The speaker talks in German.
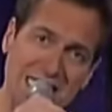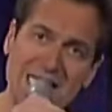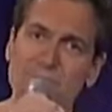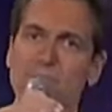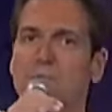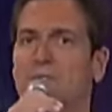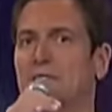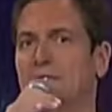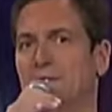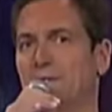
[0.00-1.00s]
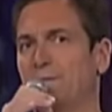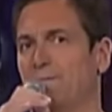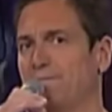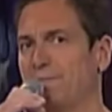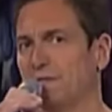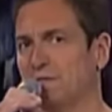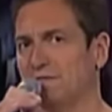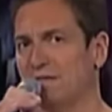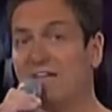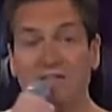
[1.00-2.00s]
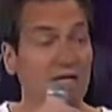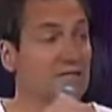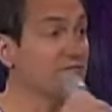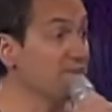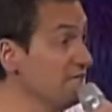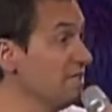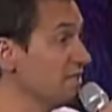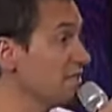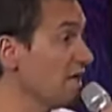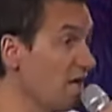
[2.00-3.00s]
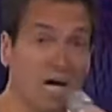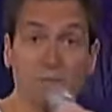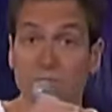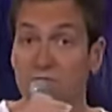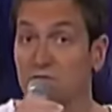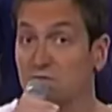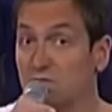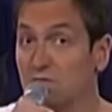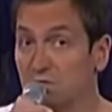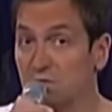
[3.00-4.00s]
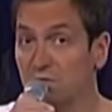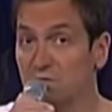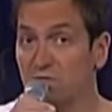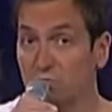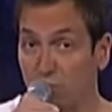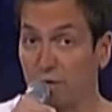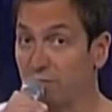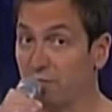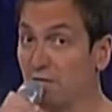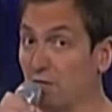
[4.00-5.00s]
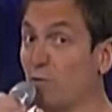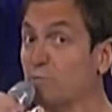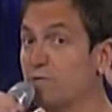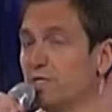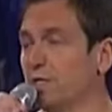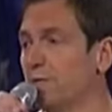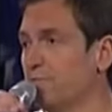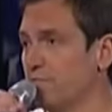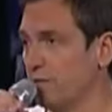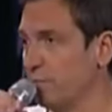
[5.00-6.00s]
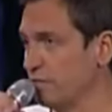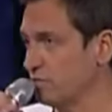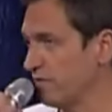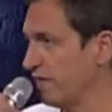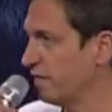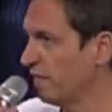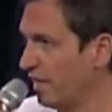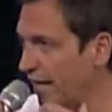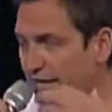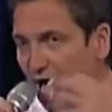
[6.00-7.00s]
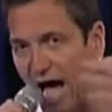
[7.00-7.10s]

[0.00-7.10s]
Leben. Ne? Es hat halt wenig Erhabenes. Ne? Früher hat man ja geglaubt, der Mensch sei ein